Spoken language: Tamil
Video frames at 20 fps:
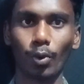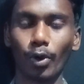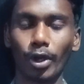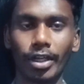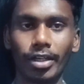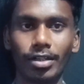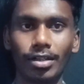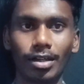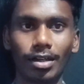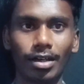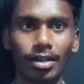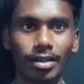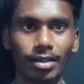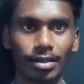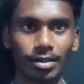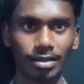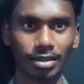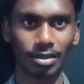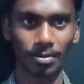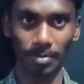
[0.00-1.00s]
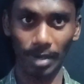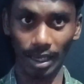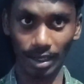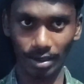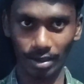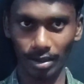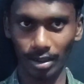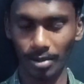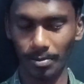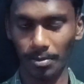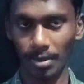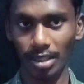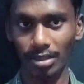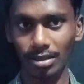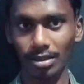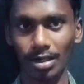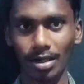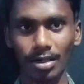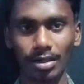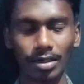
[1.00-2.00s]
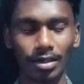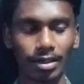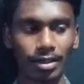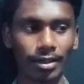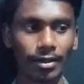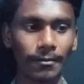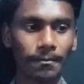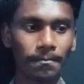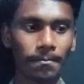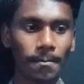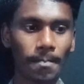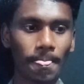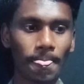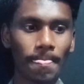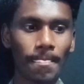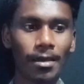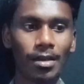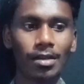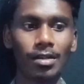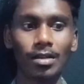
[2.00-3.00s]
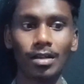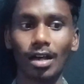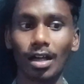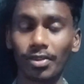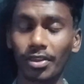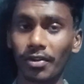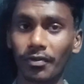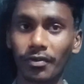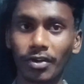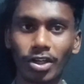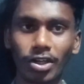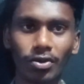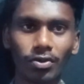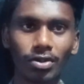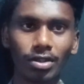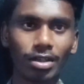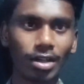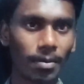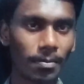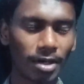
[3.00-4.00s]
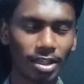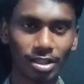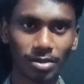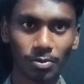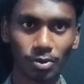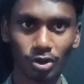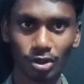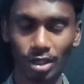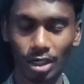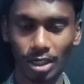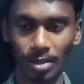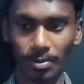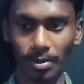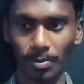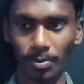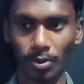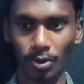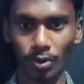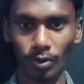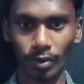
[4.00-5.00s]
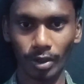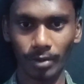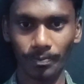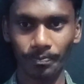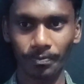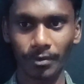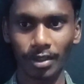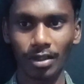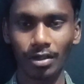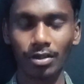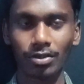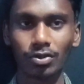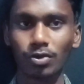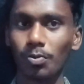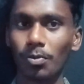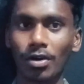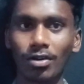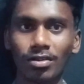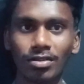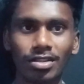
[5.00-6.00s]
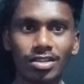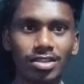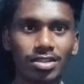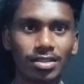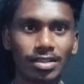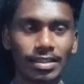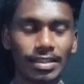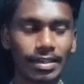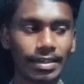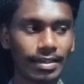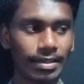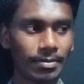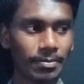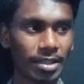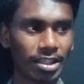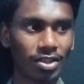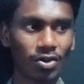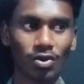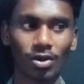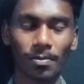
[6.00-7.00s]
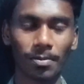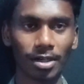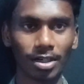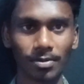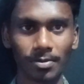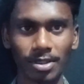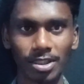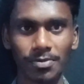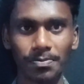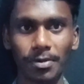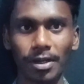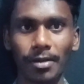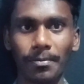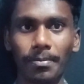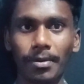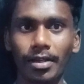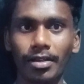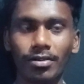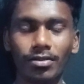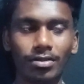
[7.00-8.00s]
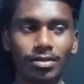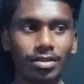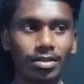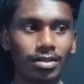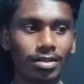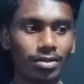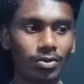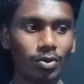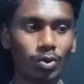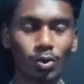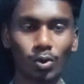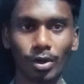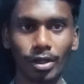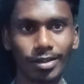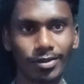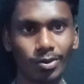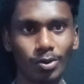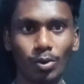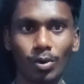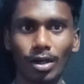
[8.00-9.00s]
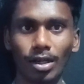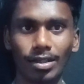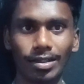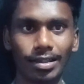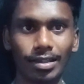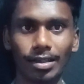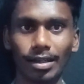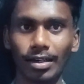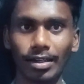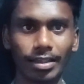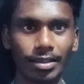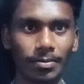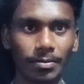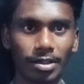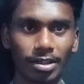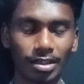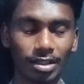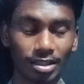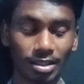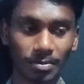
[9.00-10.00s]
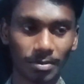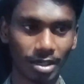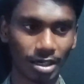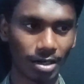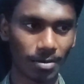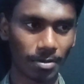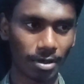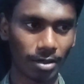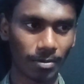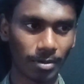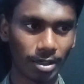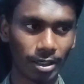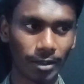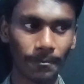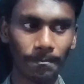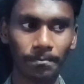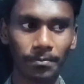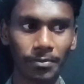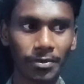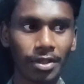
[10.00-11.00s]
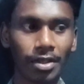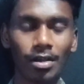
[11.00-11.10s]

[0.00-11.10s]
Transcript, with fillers: ஒயிட் அலாயிலேருந்து பிளாக் கலாய் மாற்றலான் இருக்கேன் அந்த வீடியோ வந்து நான் மாற்றும் போது கண்டிப்பாக போடுவேன் சும்மா வந்து இந்த மற்றவங்க பண்ணுற மாதிரி ஸ்ப்ரே பெயிண்ட் வந்து நூறுரூவாய்க்கு ஒன்று வாங்கி அடிக்க மாட்டேன் அந்த மாதிரிலாம் பண்ண மாட்டேன்